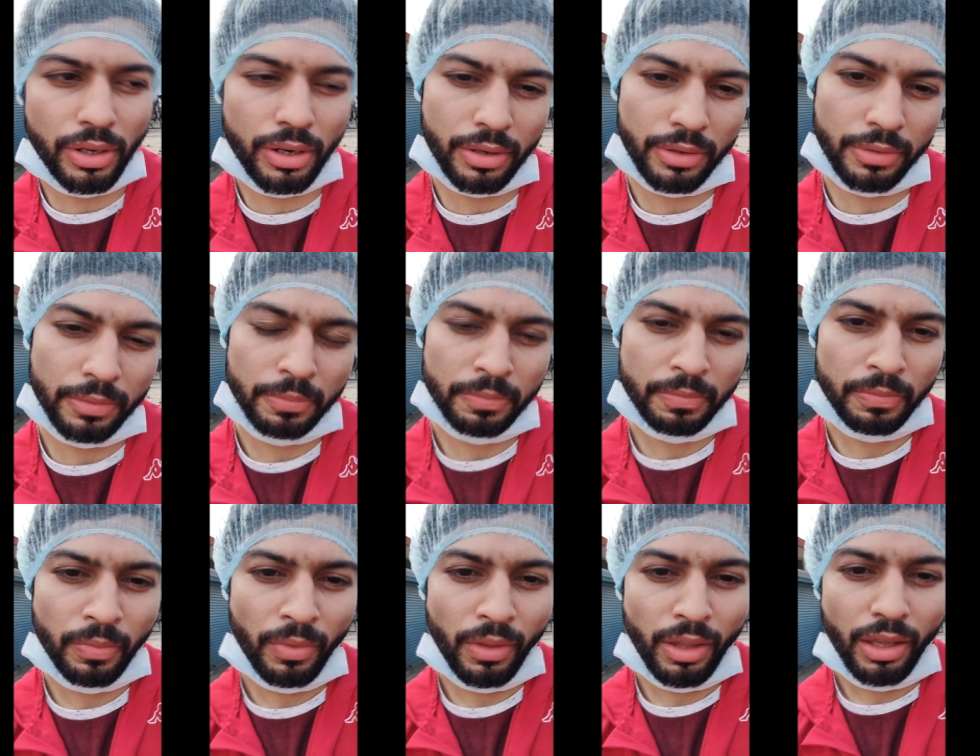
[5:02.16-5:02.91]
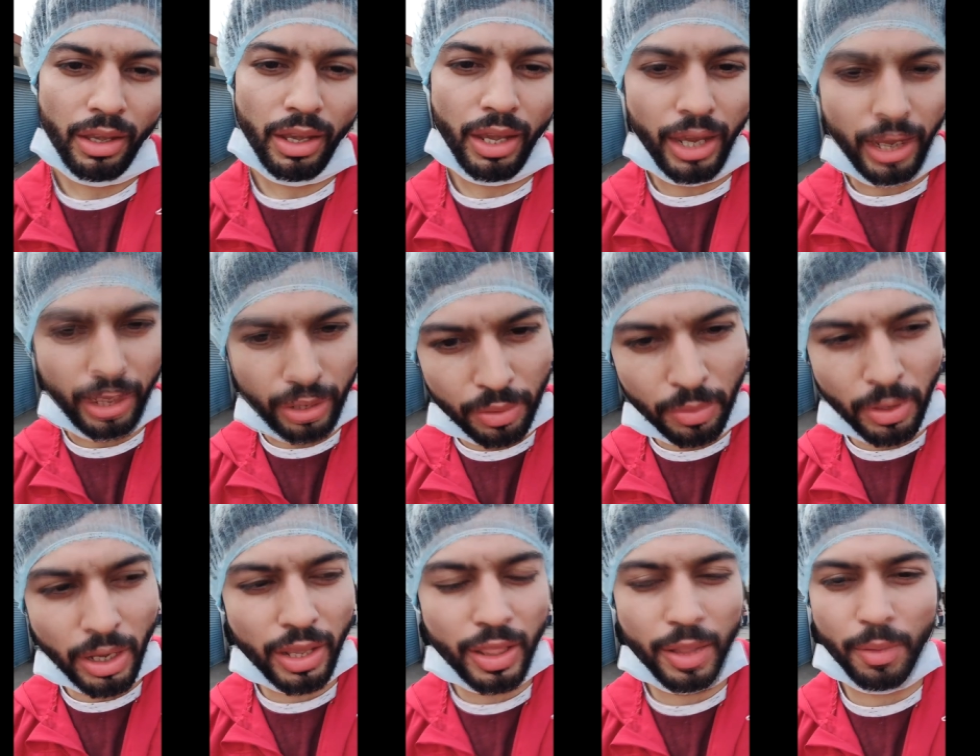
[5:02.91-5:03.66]
फिर
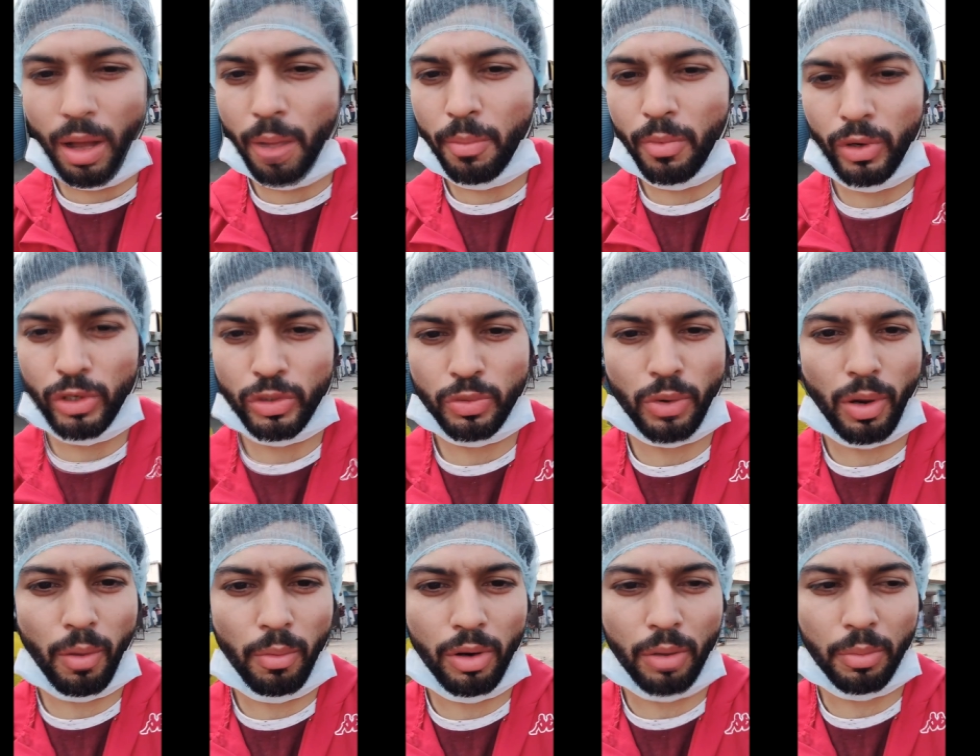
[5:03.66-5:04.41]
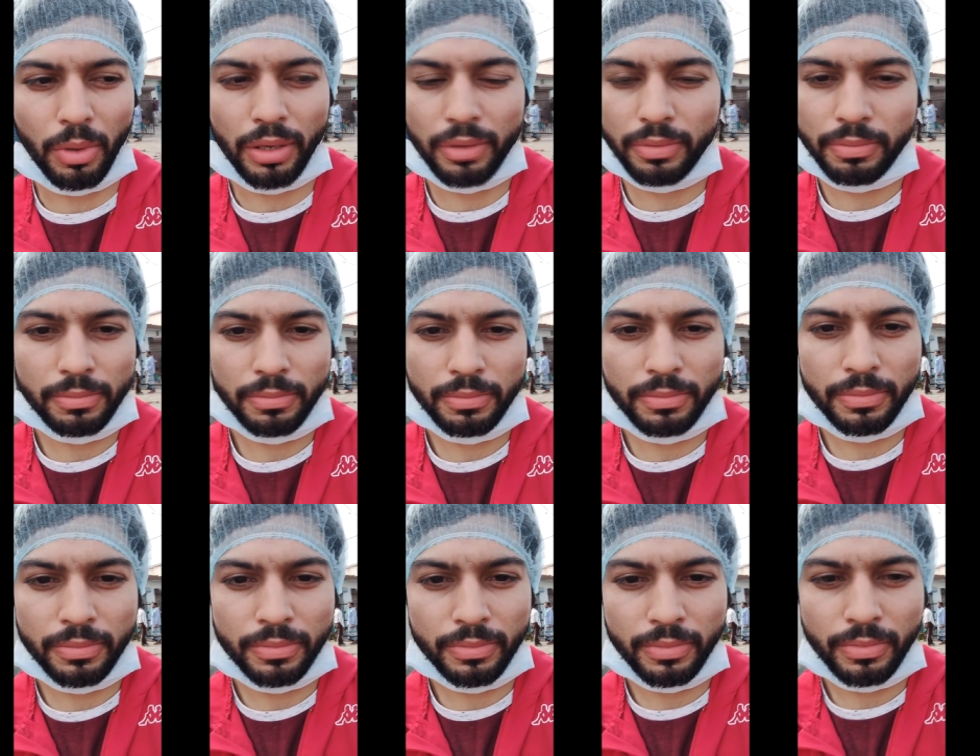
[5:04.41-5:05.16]
इनके दिमाग में कुछ प्रॉब्लम है
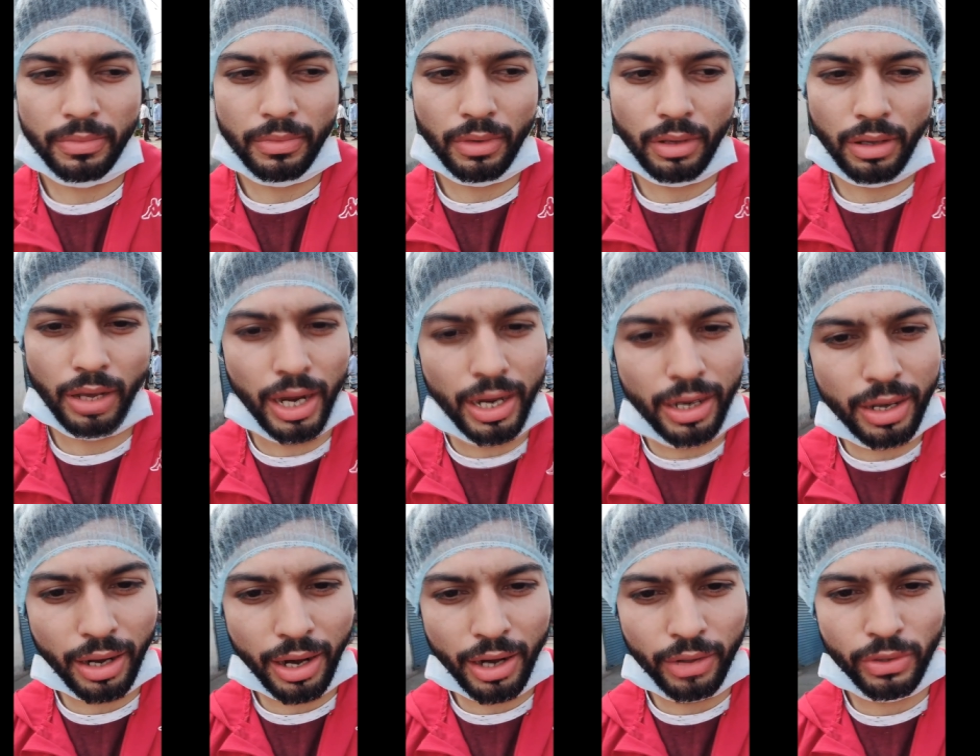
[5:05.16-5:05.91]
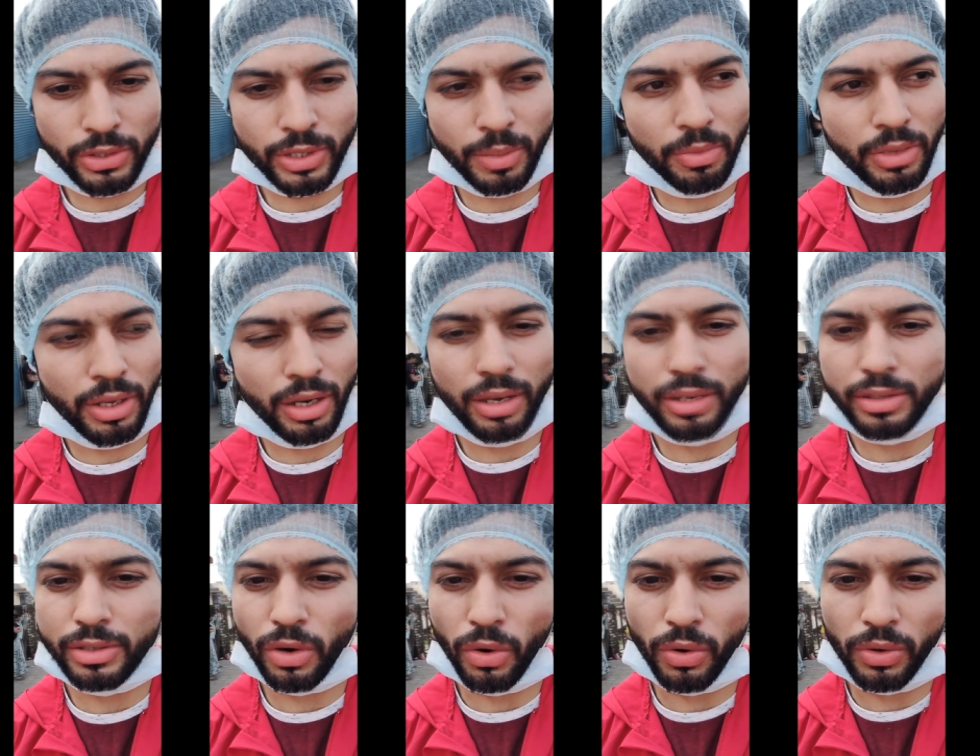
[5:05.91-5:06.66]
कहीं ना कहीं तो समथिंग
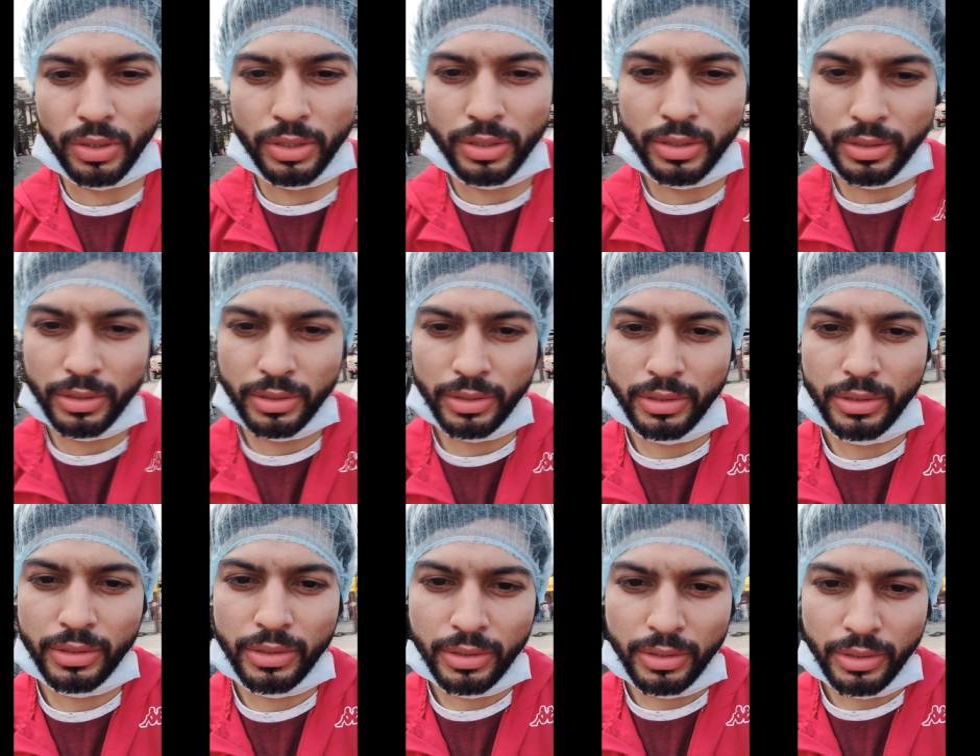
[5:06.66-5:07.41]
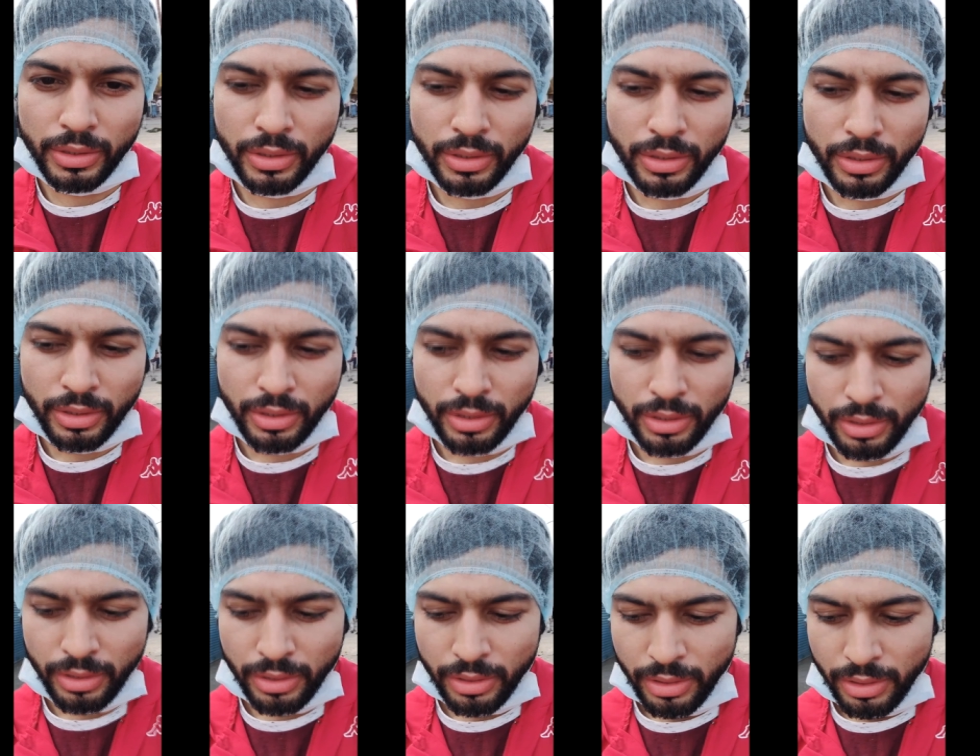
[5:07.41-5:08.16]
इज़
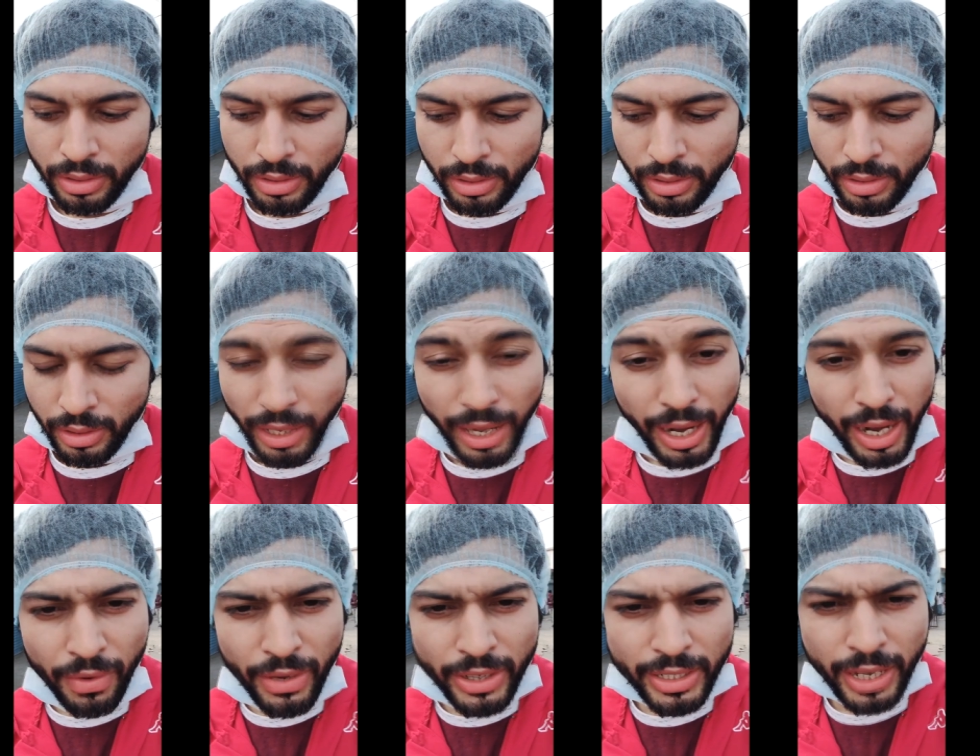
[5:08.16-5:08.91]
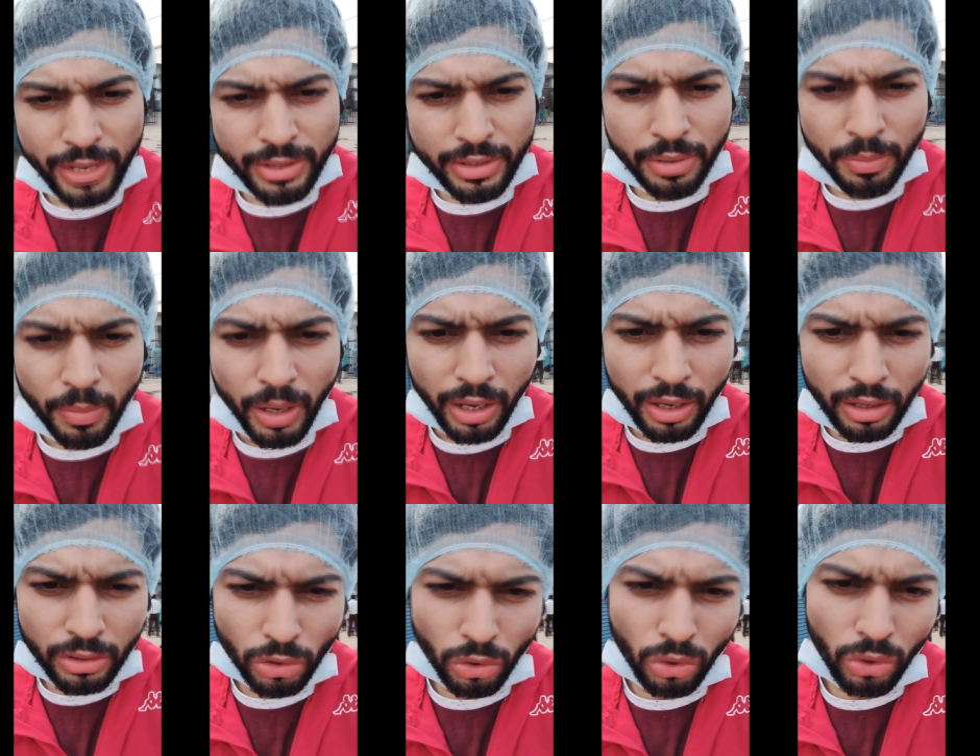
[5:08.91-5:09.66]
रॉन्ग खैर एनीवेज गाइज
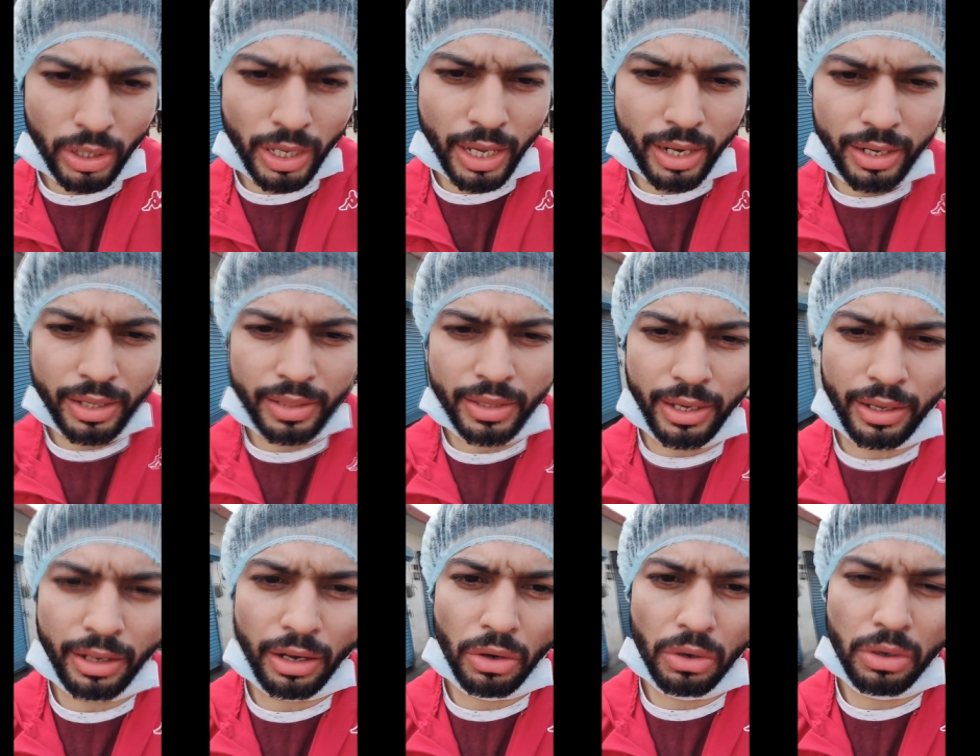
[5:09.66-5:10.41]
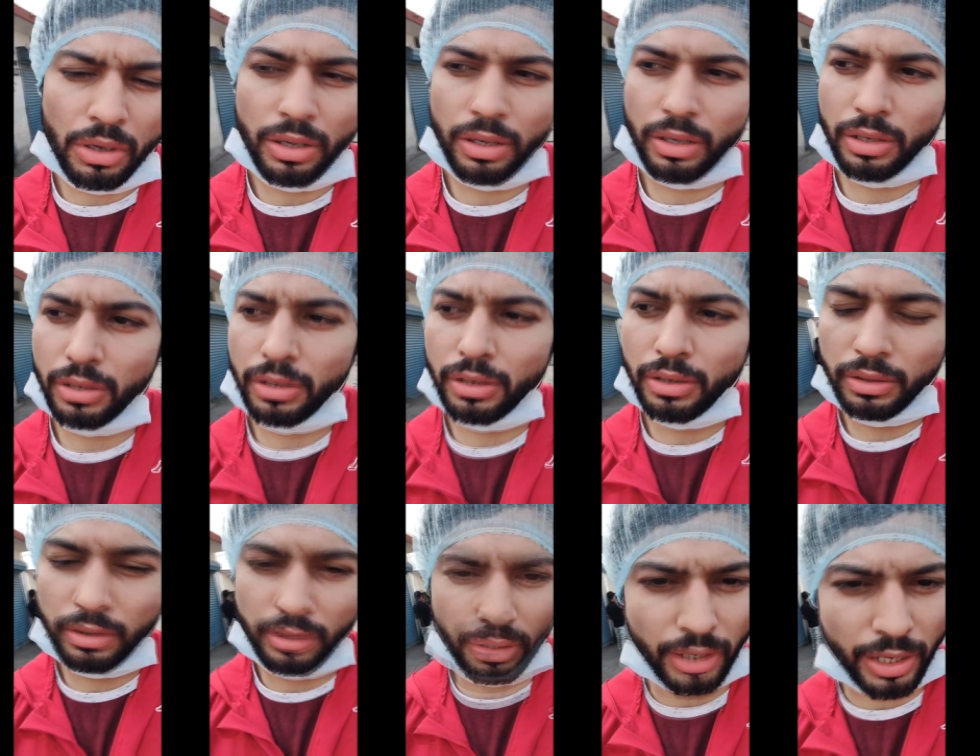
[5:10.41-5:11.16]
बाकी जो लोग यार ये देख रहे
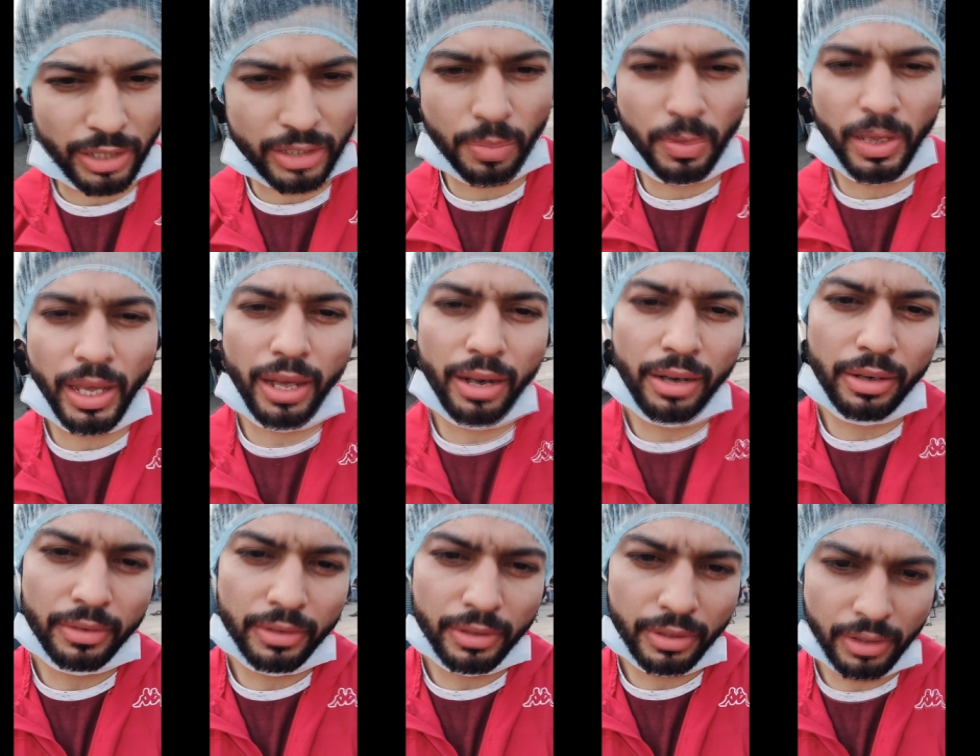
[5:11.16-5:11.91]
हो ट्रस्ट मी यार